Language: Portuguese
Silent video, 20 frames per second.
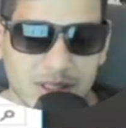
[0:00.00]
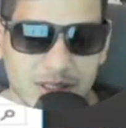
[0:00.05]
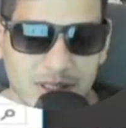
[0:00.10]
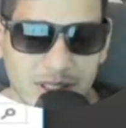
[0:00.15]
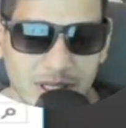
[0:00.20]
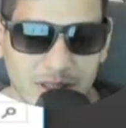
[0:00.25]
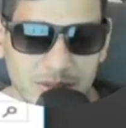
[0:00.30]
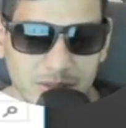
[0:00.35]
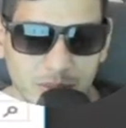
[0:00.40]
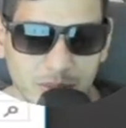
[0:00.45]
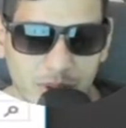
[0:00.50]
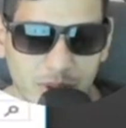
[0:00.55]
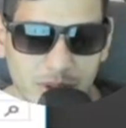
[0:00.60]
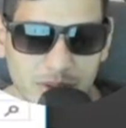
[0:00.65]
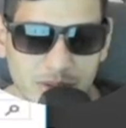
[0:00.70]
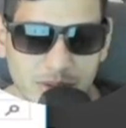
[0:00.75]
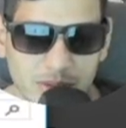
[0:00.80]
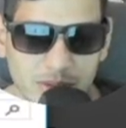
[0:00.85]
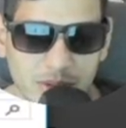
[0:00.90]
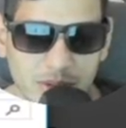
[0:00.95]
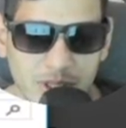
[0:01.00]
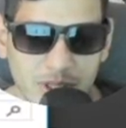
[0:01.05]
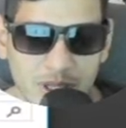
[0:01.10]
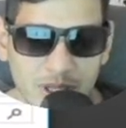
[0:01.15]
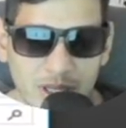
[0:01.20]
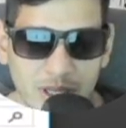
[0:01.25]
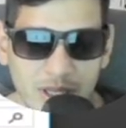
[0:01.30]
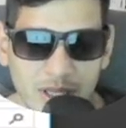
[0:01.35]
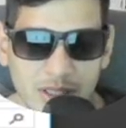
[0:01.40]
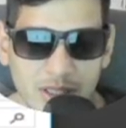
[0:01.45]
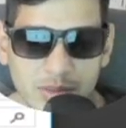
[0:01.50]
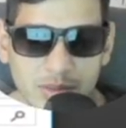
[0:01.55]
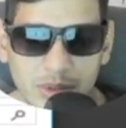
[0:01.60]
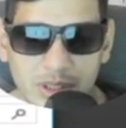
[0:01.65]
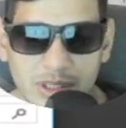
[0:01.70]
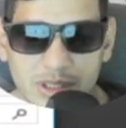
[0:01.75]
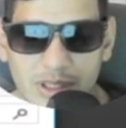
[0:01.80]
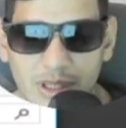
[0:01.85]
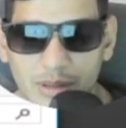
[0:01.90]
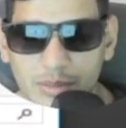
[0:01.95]
tá? Eu não posso
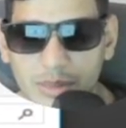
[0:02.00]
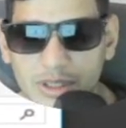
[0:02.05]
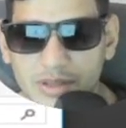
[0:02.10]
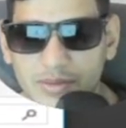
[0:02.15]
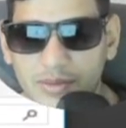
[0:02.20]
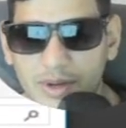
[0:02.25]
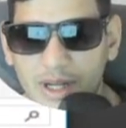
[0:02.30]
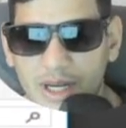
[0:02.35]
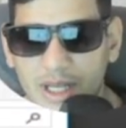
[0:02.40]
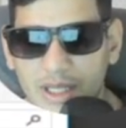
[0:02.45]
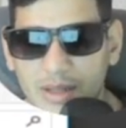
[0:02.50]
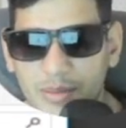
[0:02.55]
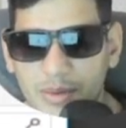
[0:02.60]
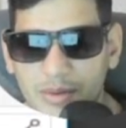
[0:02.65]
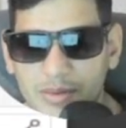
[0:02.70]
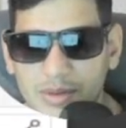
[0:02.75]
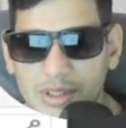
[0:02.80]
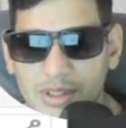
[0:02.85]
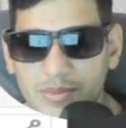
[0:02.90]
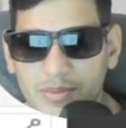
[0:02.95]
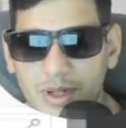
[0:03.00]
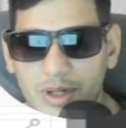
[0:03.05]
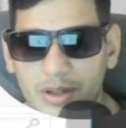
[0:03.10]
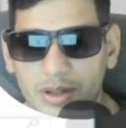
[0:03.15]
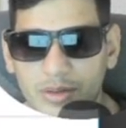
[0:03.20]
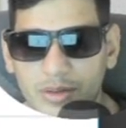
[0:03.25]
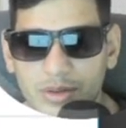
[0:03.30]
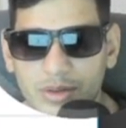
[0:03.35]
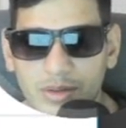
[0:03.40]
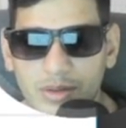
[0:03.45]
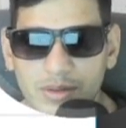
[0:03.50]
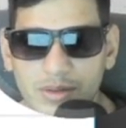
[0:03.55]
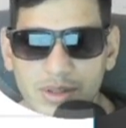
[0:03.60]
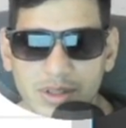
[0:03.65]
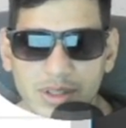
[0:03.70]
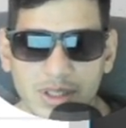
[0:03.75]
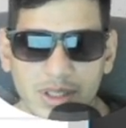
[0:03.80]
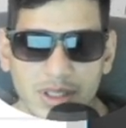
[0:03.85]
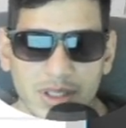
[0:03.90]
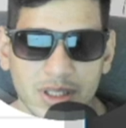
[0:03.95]
explicitamente falar aqui para vocês para eu não
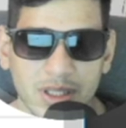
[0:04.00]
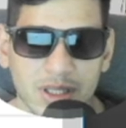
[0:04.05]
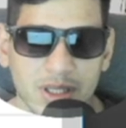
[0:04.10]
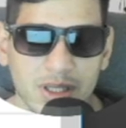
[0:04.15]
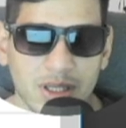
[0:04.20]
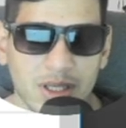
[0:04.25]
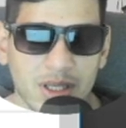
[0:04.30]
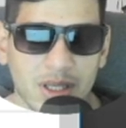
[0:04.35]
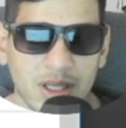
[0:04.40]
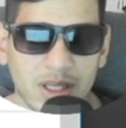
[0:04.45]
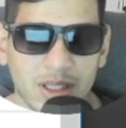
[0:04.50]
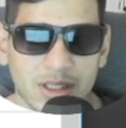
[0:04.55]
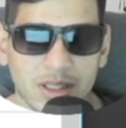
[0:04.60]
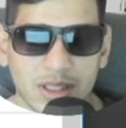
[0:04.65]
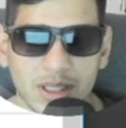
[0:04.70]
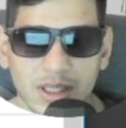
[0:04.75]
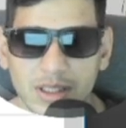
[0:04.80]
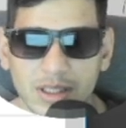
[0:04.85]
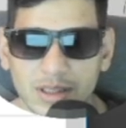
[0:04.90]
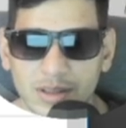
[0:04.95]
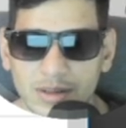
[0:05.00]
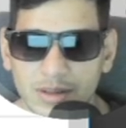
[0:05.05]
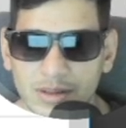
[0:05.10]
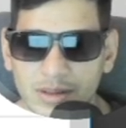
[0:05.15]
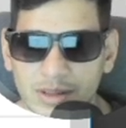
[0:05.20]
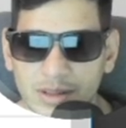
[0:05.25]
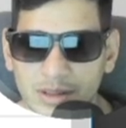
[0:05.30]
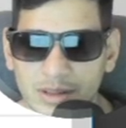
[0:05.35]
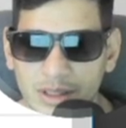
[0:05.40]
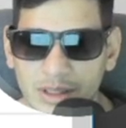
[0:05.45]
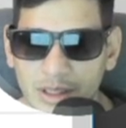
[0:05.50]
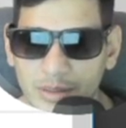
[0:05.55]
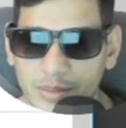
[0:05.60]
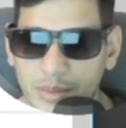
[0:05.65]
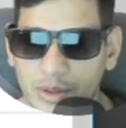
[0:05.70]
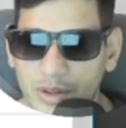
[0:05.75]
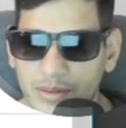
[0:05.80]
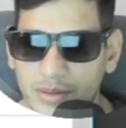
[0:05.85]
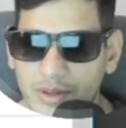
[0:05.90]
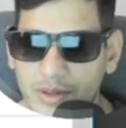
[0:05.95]
ser, né,
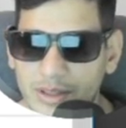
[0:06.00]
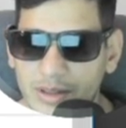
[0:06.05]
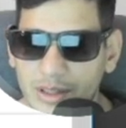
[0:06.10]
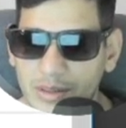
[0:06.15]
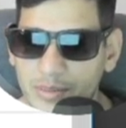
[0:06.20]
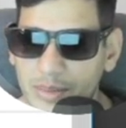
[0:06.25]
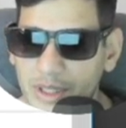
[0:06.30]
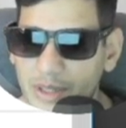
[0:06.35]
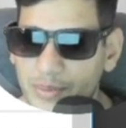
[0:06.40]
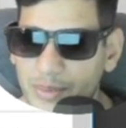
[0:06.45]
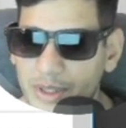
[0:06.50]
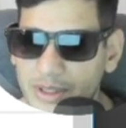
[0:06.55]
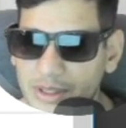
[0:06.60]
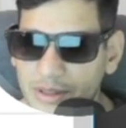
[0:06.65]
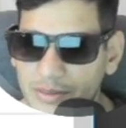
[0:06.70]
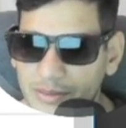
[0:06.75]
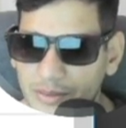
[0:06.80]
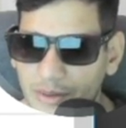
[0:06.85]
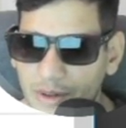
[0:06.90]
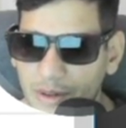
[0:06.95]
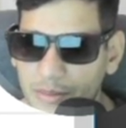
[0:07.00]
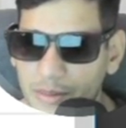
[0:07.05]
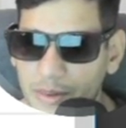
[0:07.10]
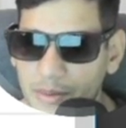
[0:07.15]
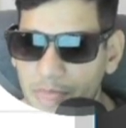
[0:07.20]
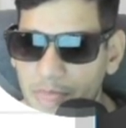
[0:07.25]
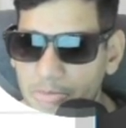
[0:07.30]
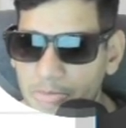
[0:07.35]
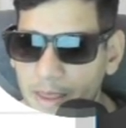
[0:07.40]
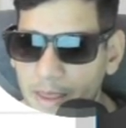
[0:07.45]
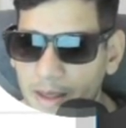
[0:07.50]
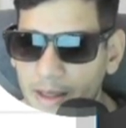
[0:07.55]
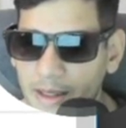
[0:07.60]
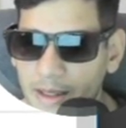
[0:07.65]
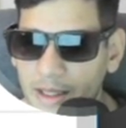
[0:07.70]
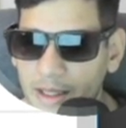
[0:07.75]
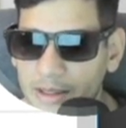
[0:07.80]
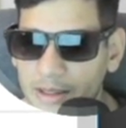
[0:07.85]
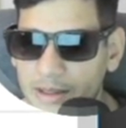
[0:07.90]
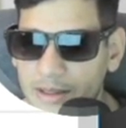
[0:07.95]
Aprovado aí pela plataforma.
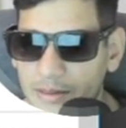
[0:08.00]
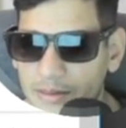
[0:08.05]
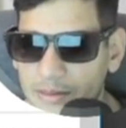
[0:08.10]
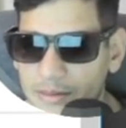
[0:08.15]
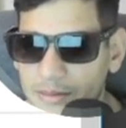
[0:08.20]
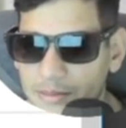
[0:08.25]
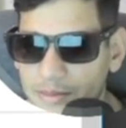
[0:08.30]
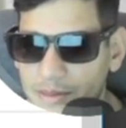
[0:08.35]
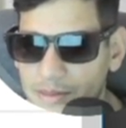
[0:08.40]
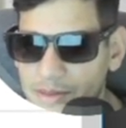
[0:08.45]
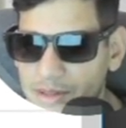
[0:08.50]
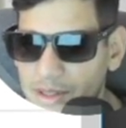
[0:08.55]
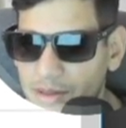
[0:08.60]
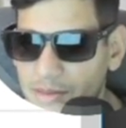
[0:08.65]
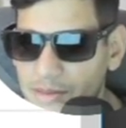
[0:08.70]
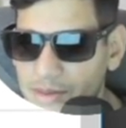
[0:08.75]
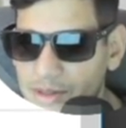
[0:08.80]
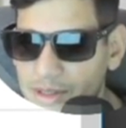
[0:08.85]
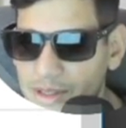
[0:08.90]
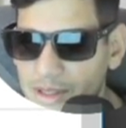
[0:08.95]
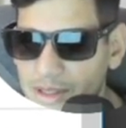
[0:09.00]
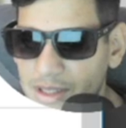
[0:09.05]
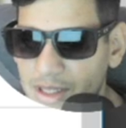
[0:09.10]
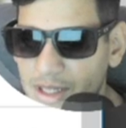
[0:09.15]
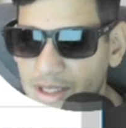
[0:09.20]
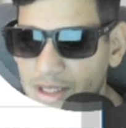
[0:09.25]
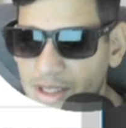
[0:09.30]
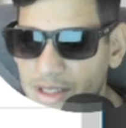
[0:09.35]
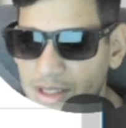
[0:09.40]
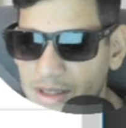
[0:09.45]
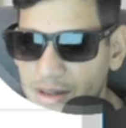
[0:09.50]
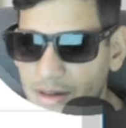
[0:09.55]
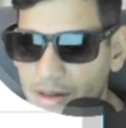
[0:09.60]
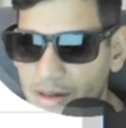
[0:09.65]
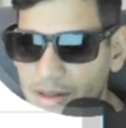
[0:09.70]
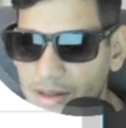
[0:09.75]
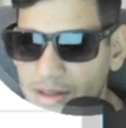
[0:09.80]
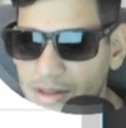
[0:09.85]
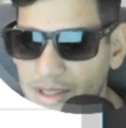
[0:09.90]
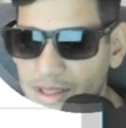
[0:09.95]
Então, para você conseguir aqui, ó,
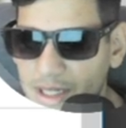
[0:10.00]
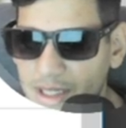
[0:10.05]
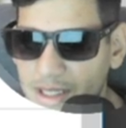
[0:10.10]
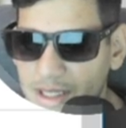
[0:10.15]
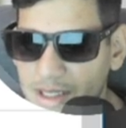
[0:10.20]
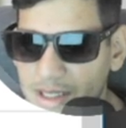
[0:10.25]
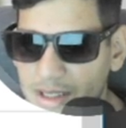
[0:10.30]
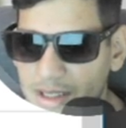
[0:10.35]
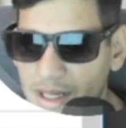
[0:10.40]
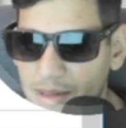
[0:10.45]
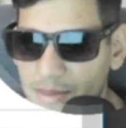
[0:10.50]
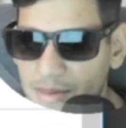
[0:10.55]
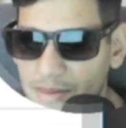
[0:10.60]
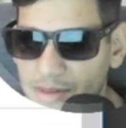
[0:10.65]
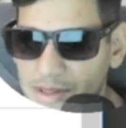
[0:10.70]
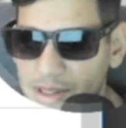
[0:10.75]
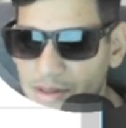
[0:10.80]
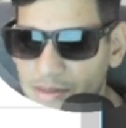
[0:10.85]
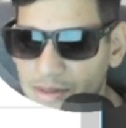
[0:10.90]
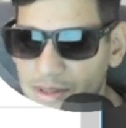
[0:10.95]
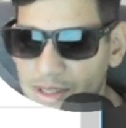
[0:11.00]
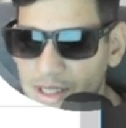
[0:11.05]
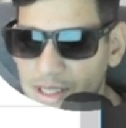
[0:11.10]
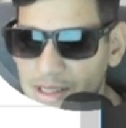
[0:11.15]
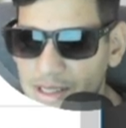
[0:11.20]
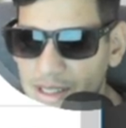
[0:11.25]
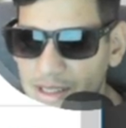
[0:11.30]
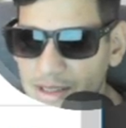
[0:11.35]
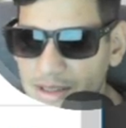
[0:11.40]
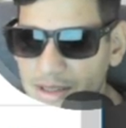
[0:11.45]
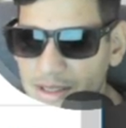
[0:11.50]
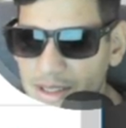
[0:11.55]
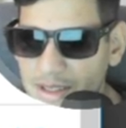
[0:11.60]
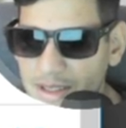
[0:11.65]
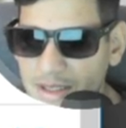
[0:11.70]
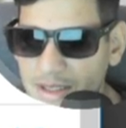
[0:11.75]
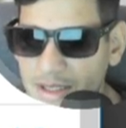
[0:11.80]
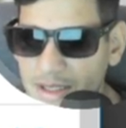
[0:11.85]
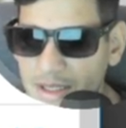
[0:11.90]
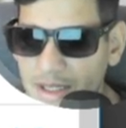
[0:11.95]
tá aqui, tá? Para você conseguir essa
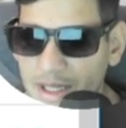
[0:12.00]
licença.